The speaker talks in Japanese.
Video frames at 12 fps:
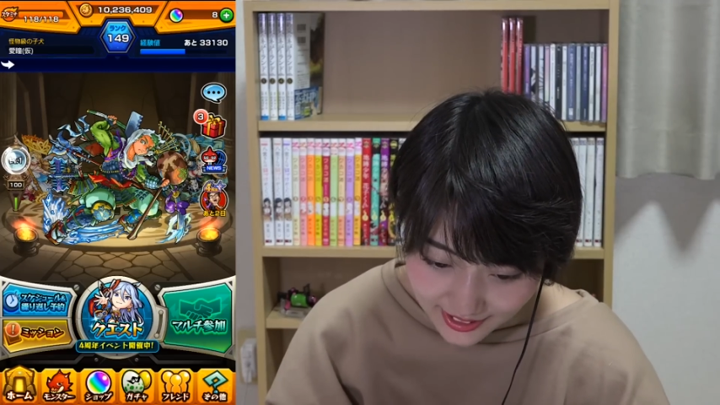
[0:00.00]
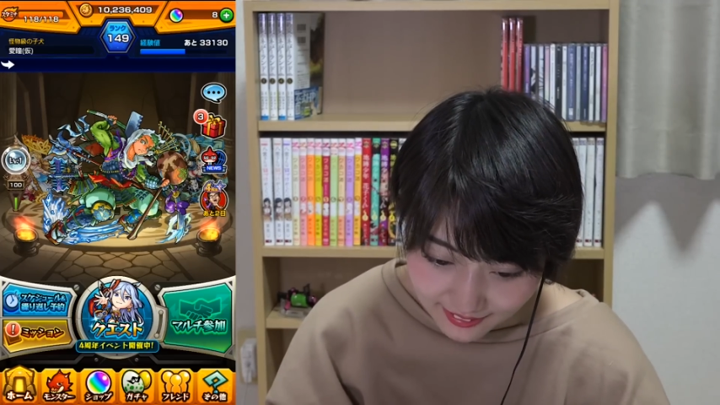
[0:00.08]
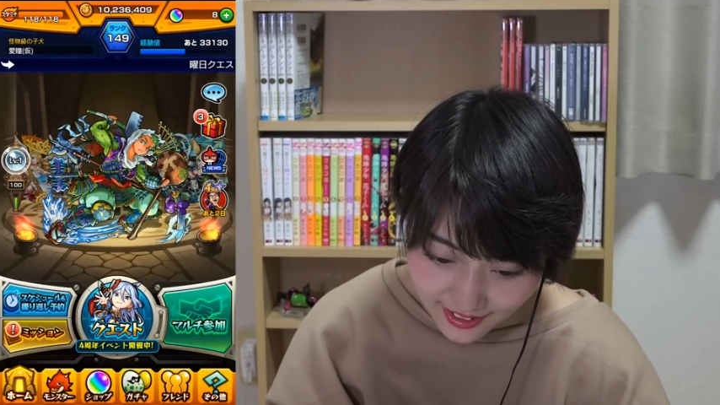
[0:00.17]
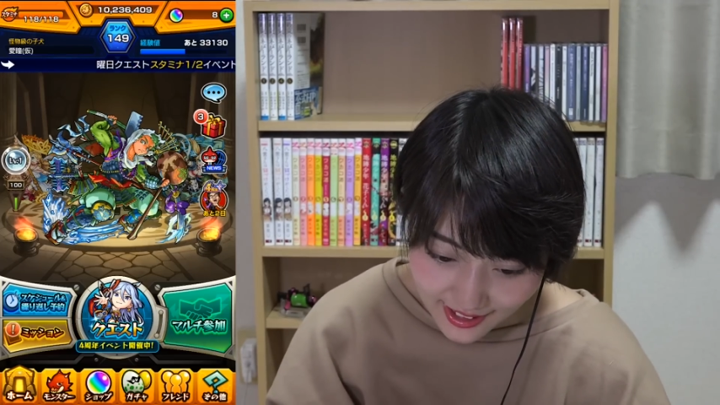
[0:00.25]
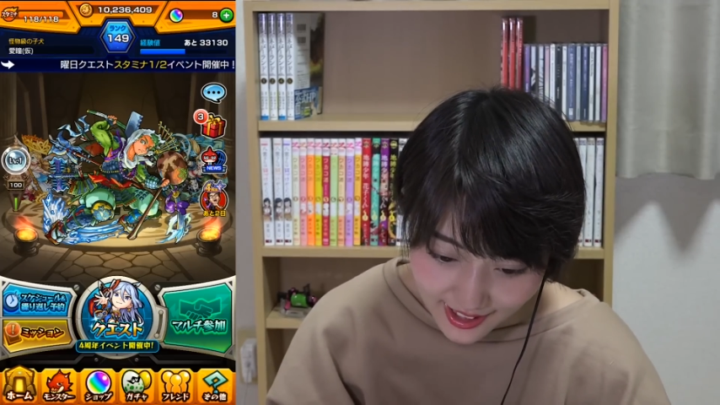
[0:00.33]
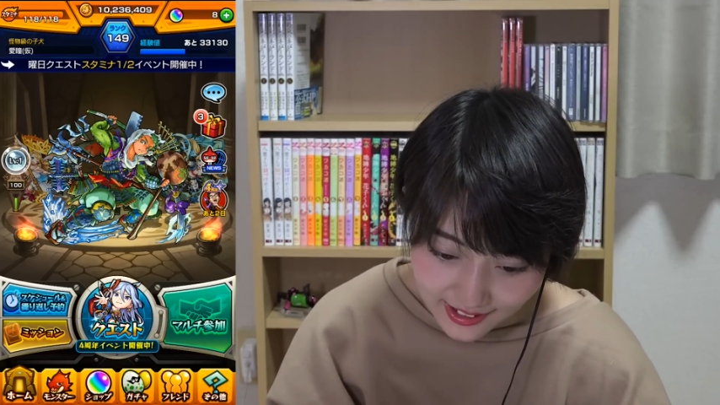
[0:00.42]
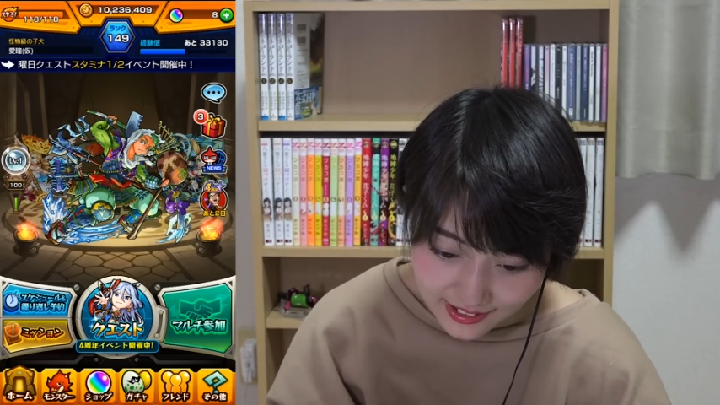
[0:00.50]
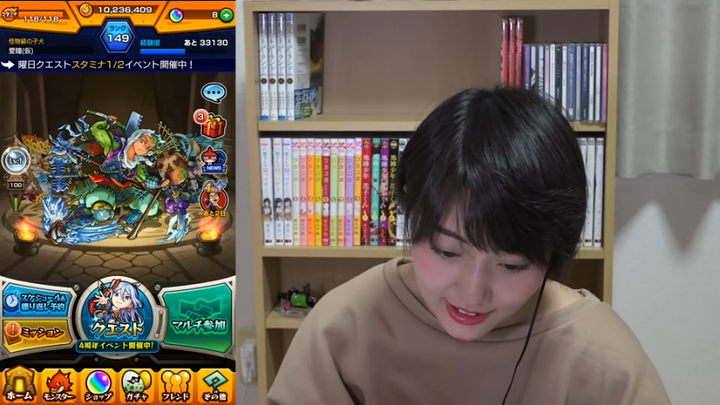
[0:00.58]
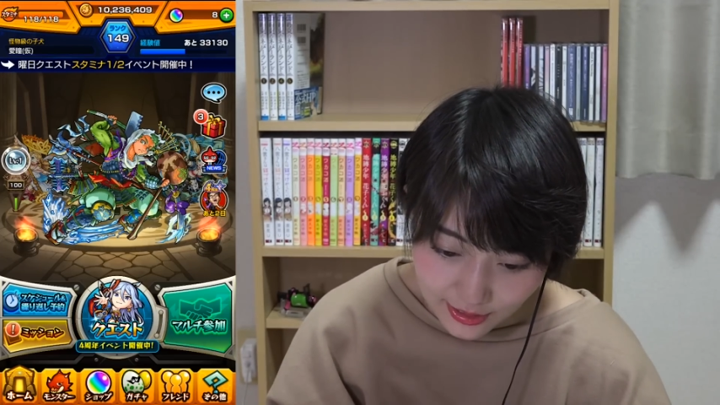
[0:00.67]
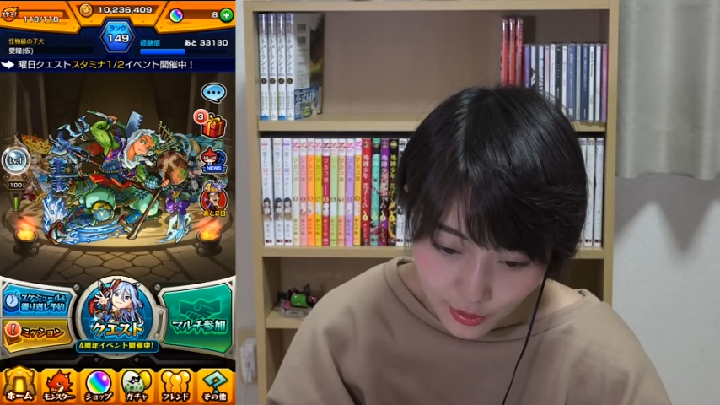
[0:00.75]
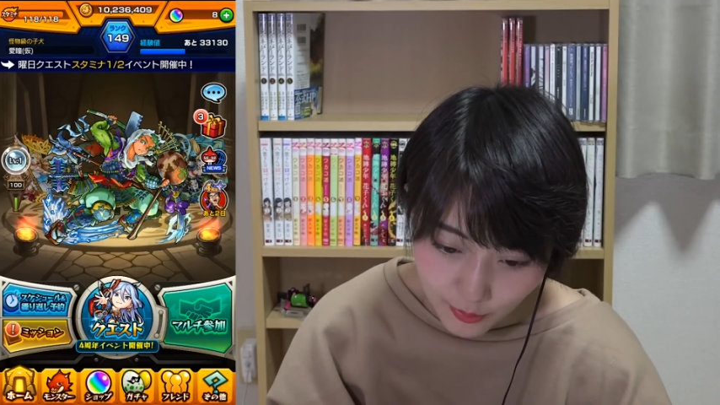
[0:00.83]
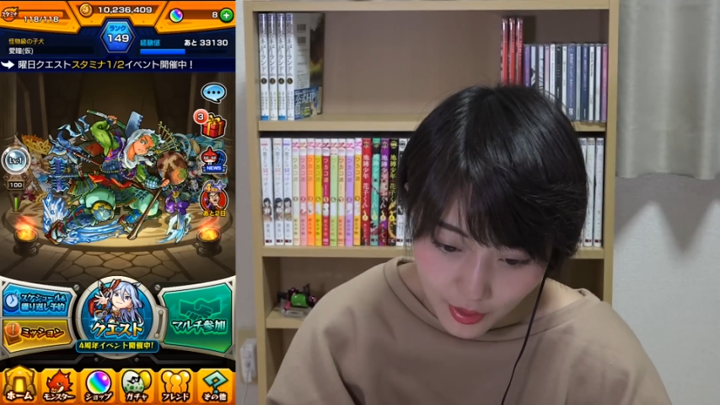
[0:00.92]
かったなっ
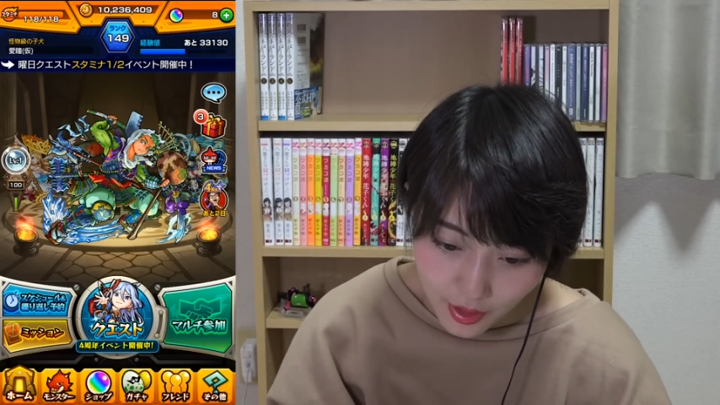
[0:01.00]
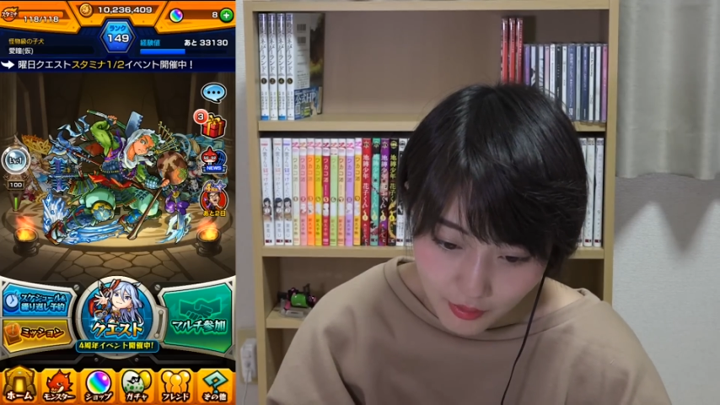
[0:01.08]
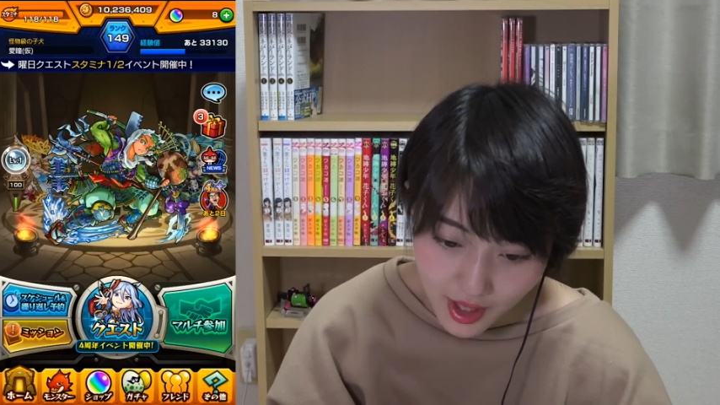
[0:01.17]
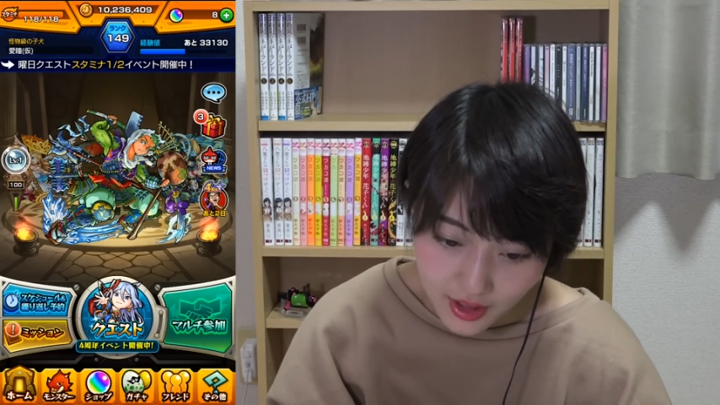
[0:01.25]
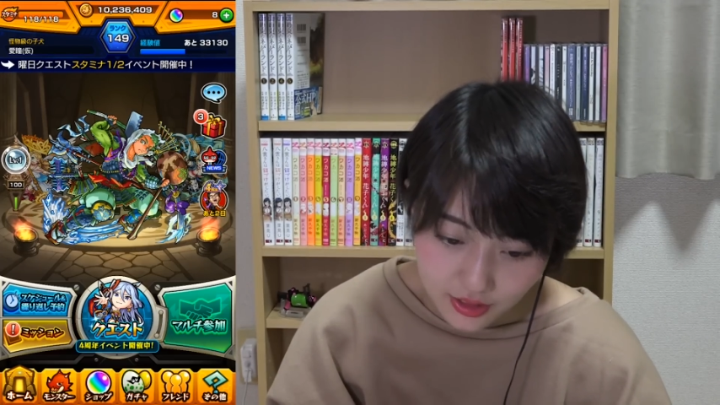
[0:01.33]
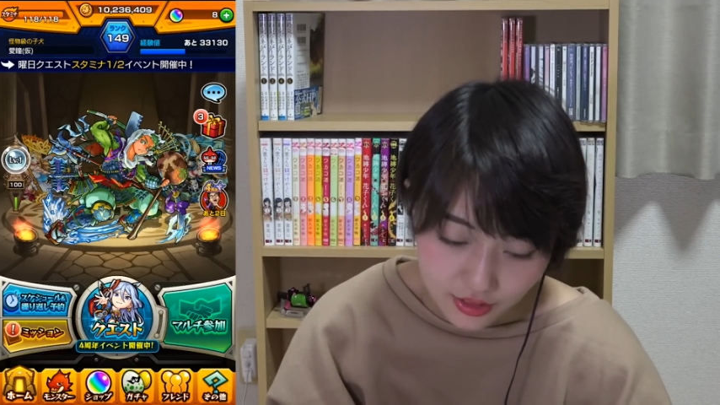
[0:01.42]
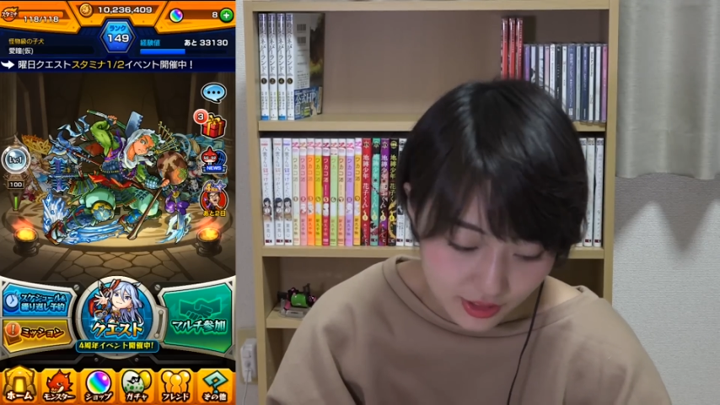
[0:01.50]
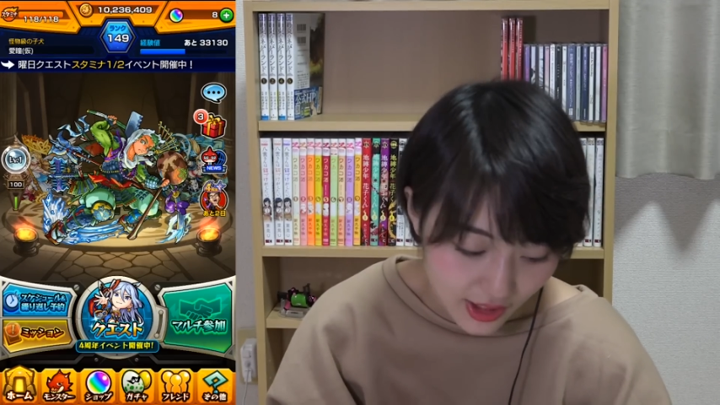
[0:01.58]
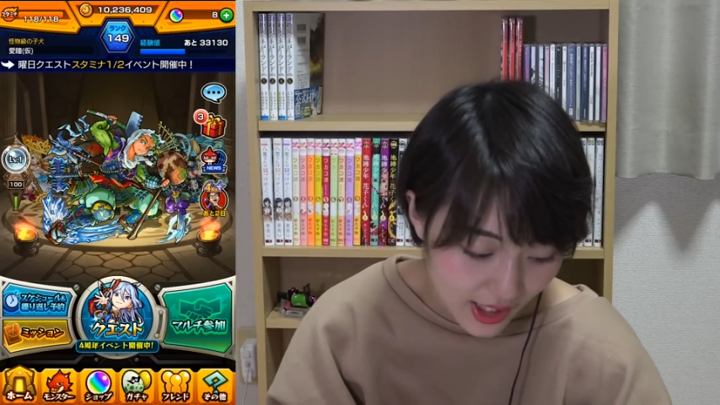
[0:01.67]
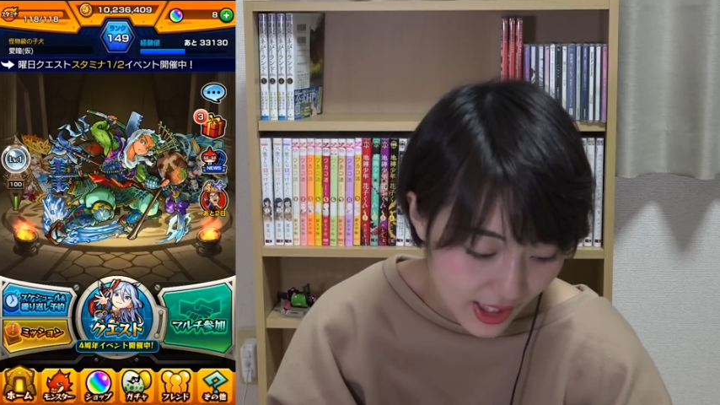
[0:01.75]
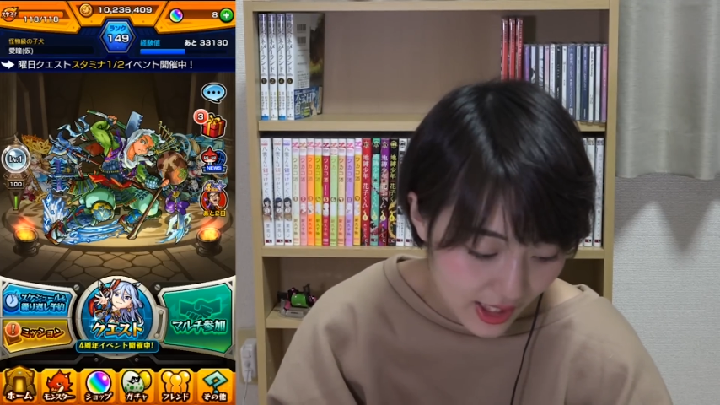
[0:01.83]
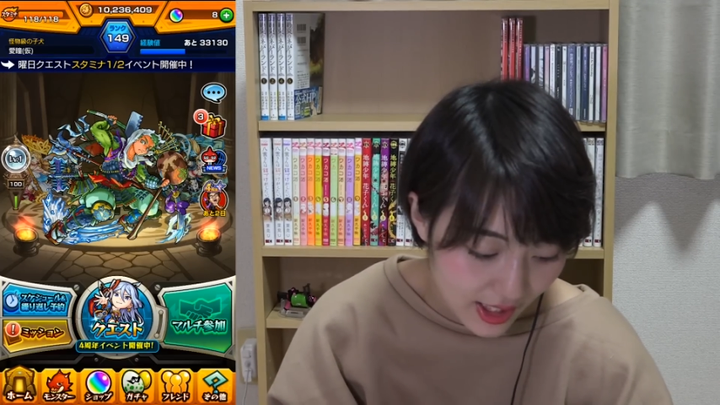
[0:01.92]
ていう思いはあるの
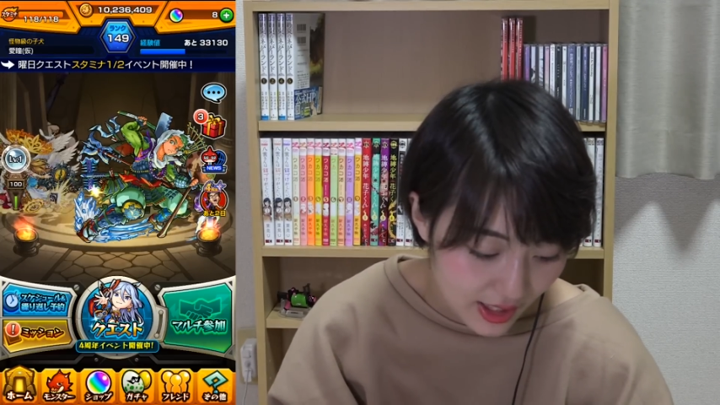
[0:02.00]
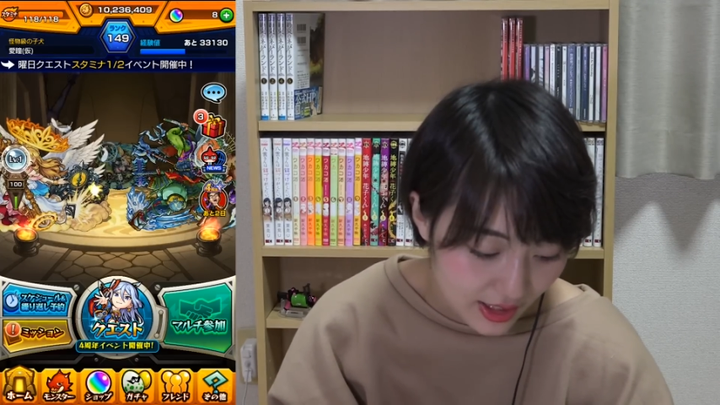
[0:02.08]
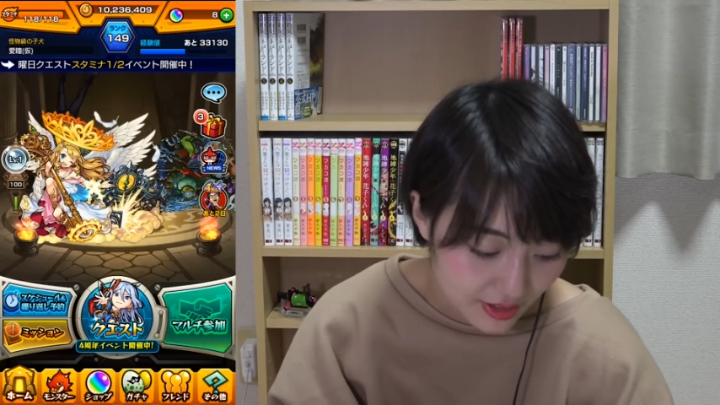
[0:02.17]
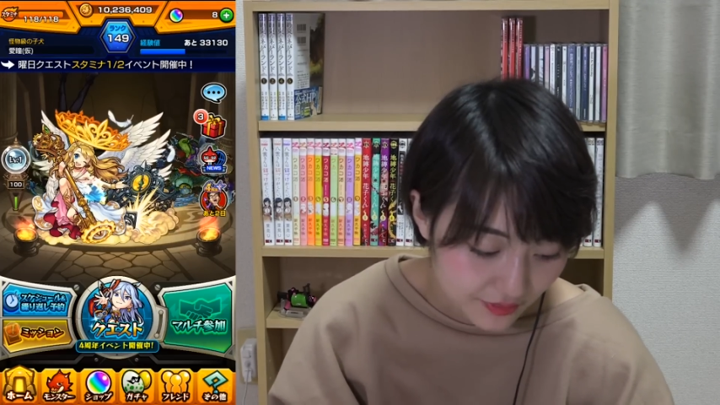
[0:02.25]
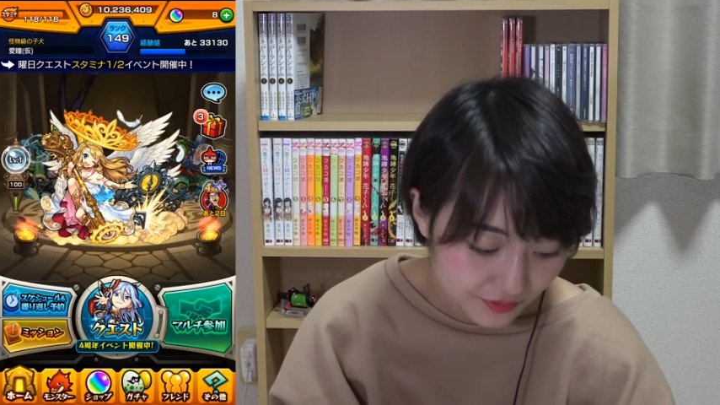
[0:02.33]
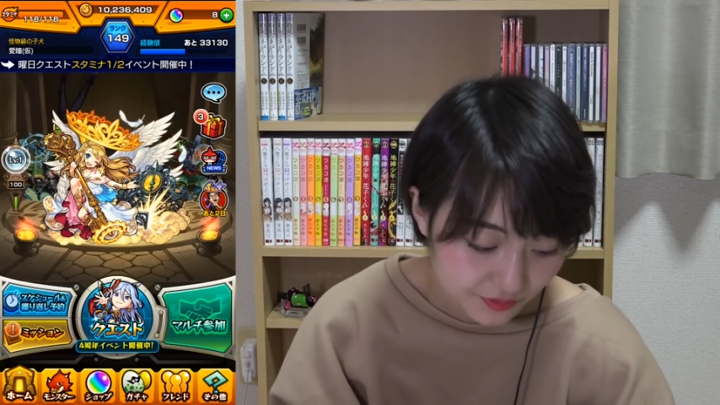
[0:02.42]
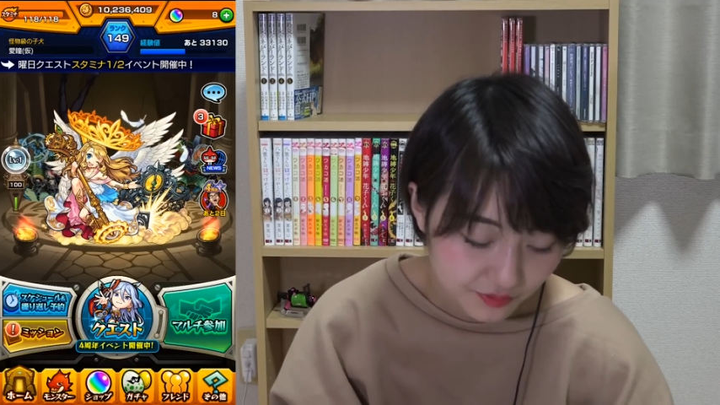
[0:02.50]
で